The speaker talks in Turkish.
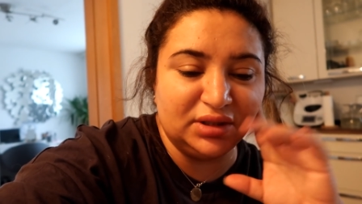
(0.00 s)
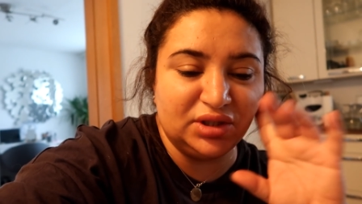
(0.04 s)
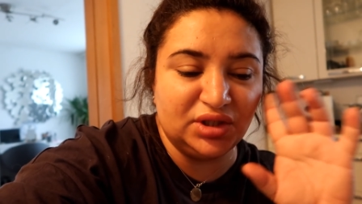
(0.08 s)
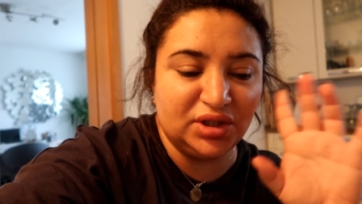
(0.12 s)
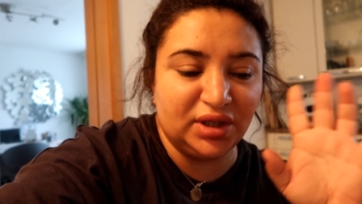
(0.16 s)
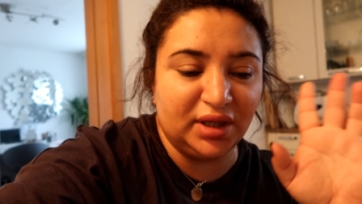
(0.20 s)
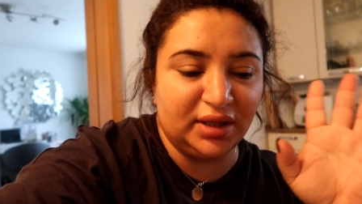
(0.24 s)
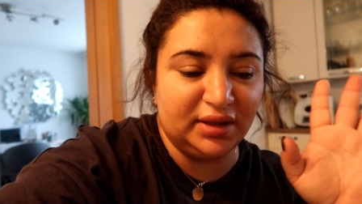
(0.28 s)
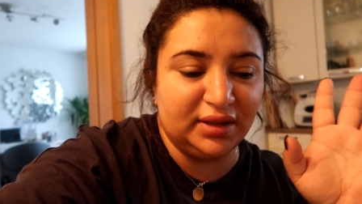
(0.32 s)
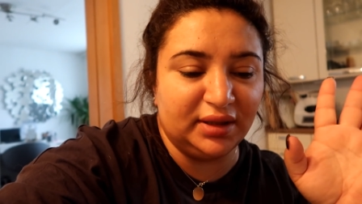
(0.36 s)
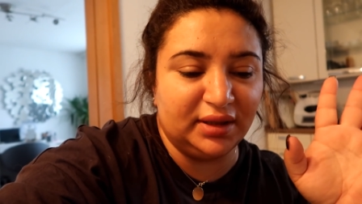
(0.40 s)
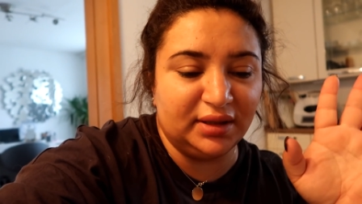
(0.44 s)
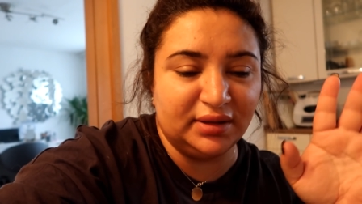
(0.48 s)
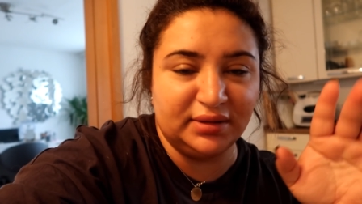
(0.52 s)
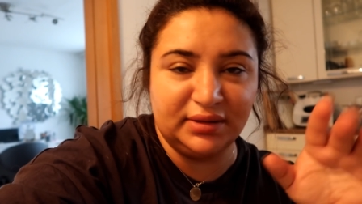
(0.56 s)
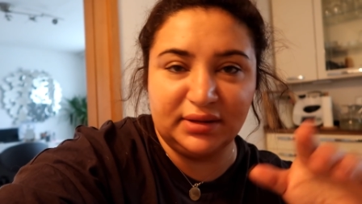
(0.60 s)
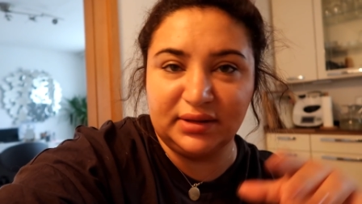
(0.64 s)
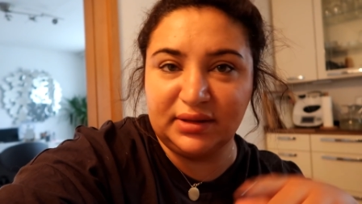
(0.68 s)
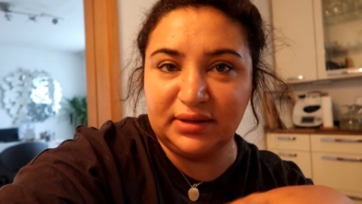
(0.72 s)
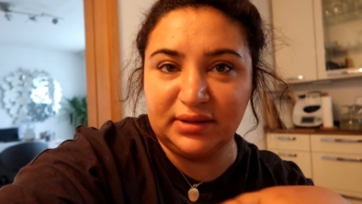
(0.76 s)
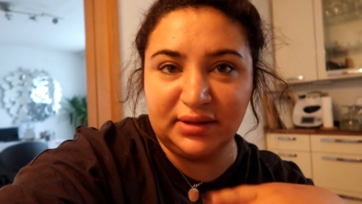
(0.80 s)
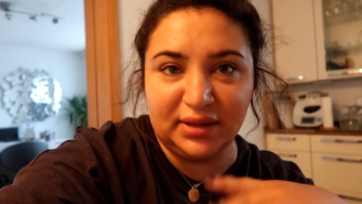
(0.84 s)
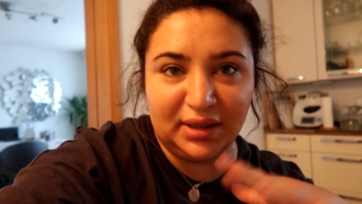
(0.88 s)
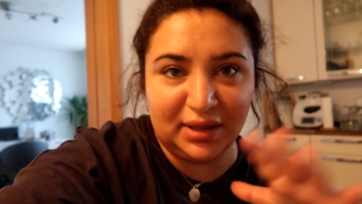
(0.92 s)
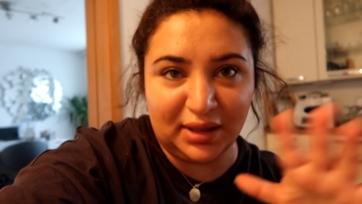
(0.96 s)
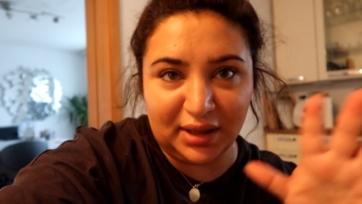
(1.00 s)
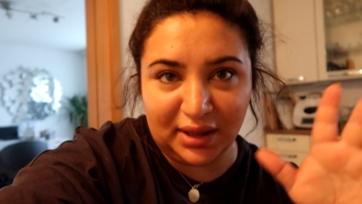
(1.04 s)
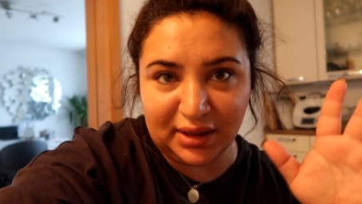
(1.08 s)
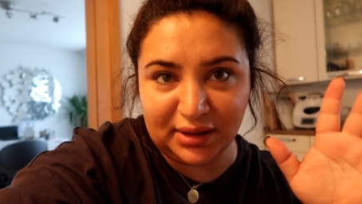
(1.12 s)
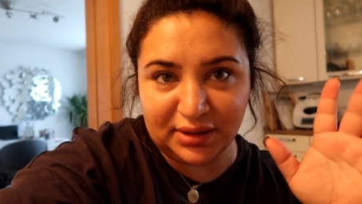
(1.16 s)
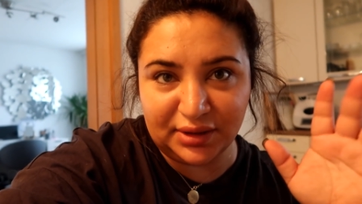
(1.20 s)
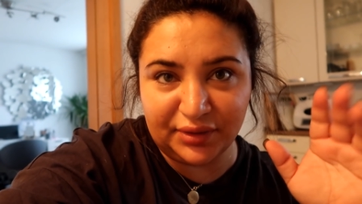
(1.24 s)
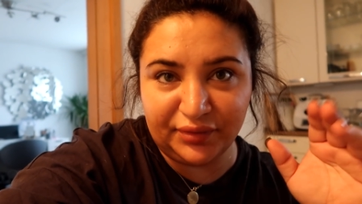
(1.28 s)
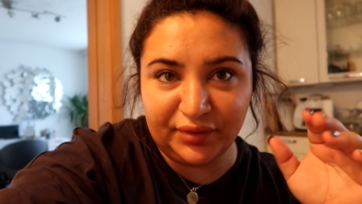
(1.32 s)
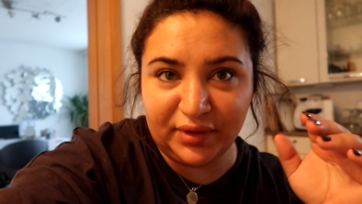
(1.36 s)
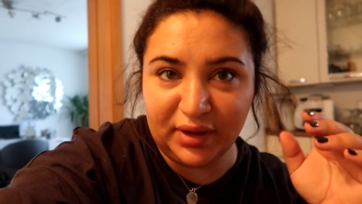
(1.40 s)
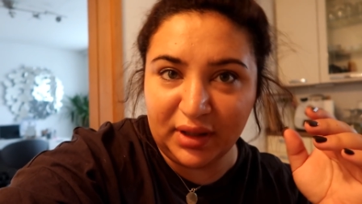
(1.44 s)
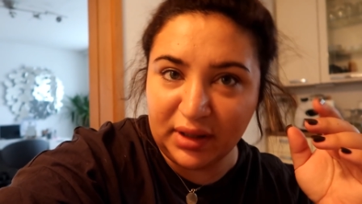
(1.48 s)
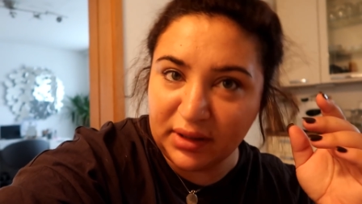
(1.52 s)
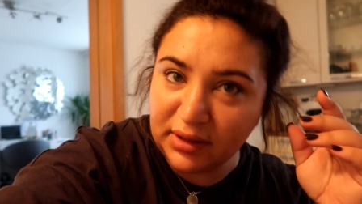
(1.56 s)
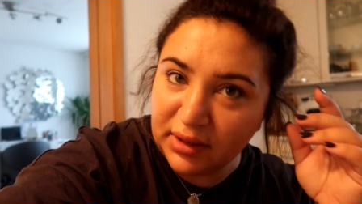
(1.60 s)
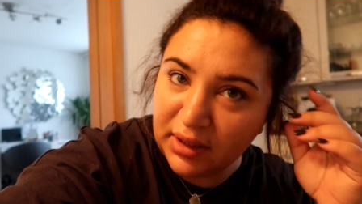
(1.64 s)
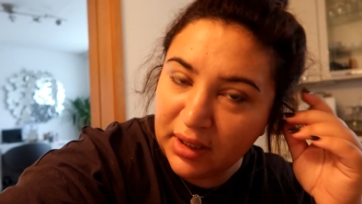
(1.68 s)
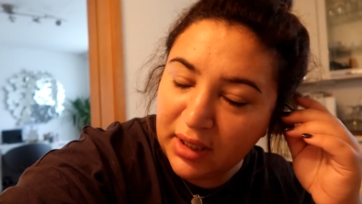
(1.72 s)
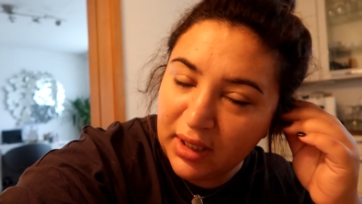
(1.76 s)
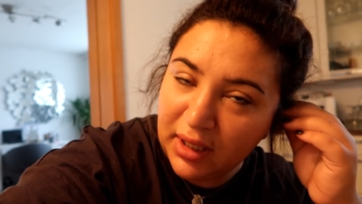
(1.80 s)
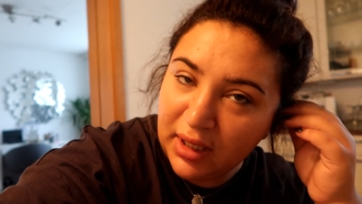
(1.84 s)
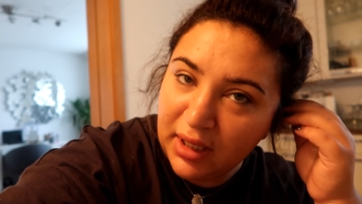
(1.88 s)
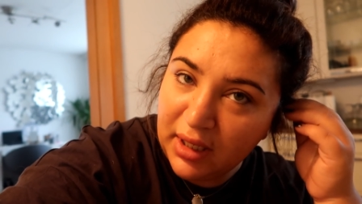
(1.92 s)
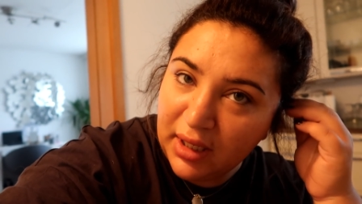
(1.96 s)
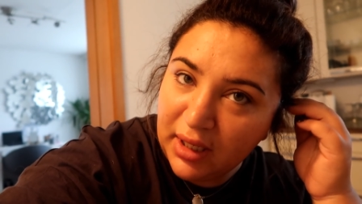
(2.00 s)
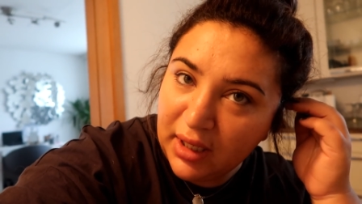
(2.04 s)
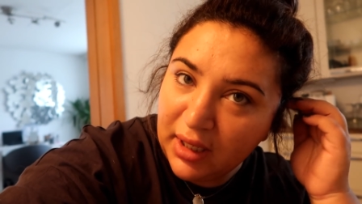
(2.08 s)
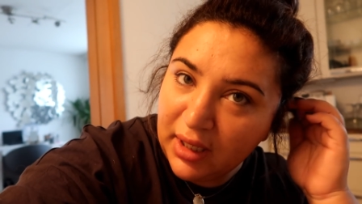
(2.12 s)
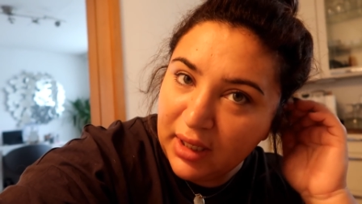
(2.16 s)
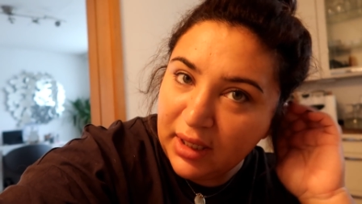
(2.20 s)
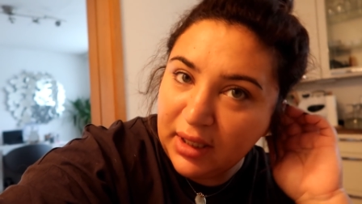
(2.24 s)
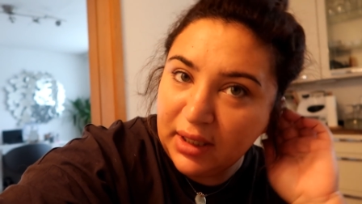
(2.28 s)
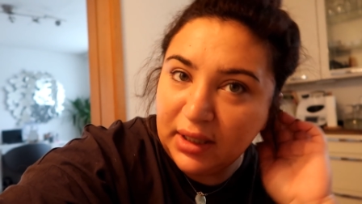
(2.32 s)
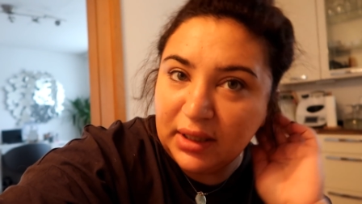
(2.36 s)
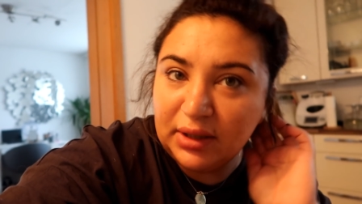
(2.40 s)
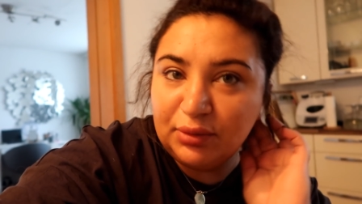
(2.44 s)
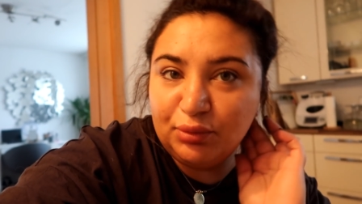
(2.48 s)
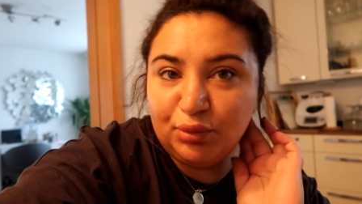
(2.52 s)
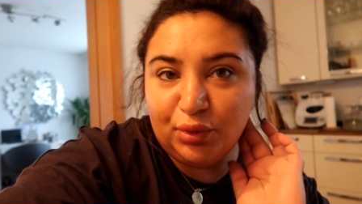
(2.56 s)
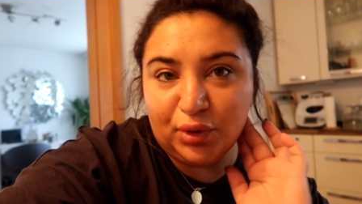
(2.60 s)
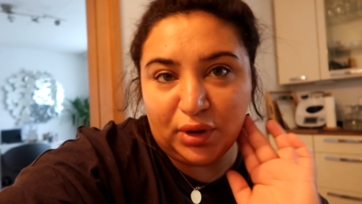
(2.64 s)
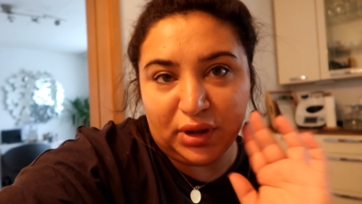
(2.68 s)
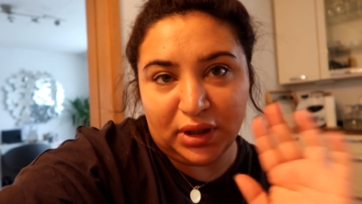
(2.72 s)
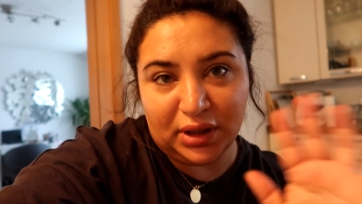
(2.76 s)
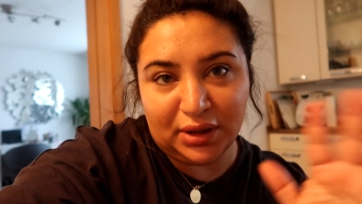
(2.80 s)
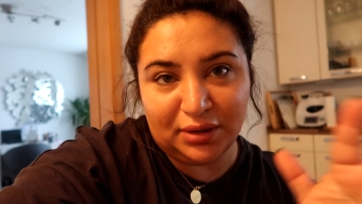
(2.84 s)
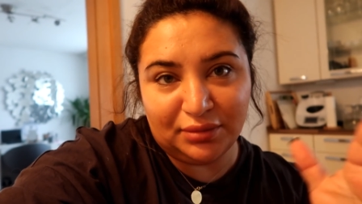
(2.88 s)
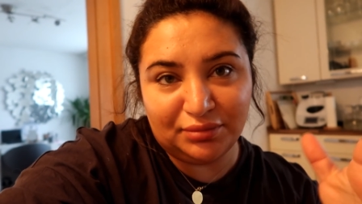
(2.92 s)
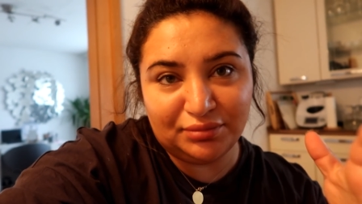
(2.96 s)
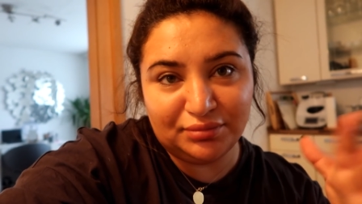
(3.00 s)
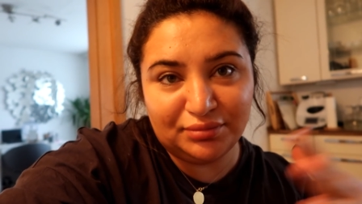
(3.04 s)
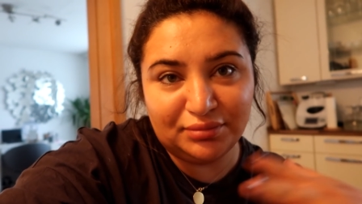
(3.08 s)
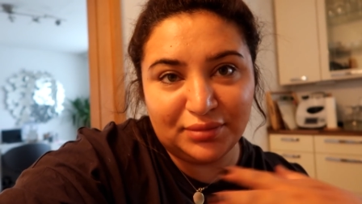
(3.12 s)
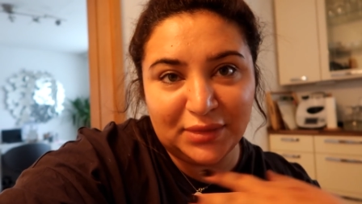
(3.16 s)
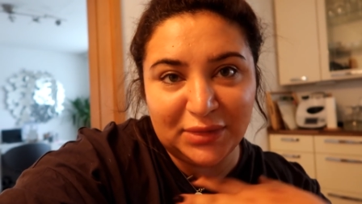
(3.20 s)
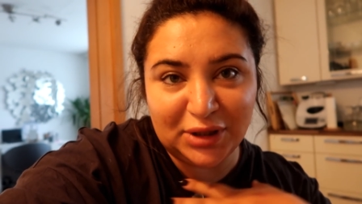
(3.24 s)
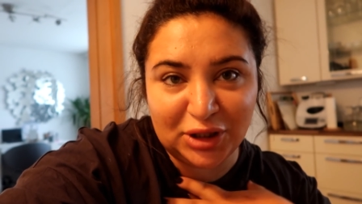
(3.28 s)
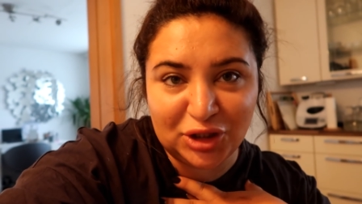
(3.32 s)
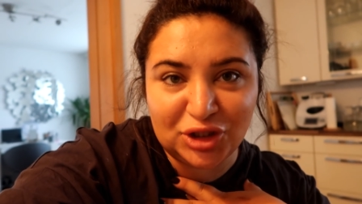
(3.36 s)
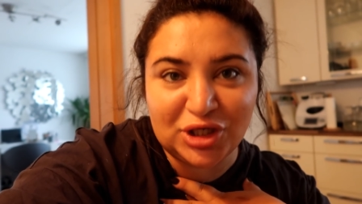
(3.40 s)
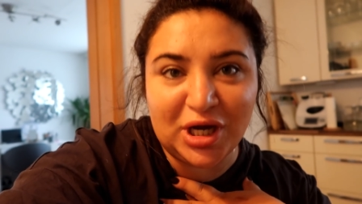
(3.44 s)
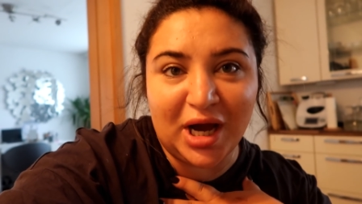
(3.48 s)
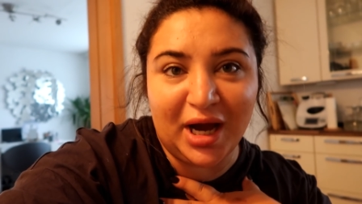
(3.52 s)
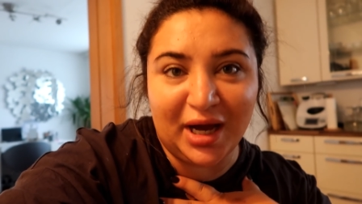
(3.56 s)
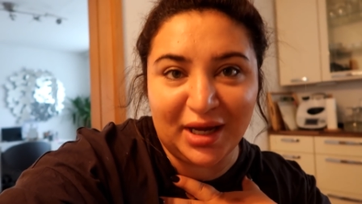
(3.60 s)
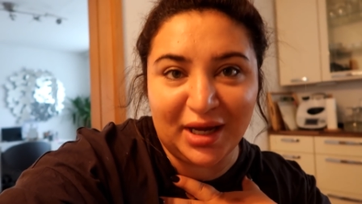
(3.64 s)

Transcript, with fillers: nişanlarda, kınalarda falan. Böyle beni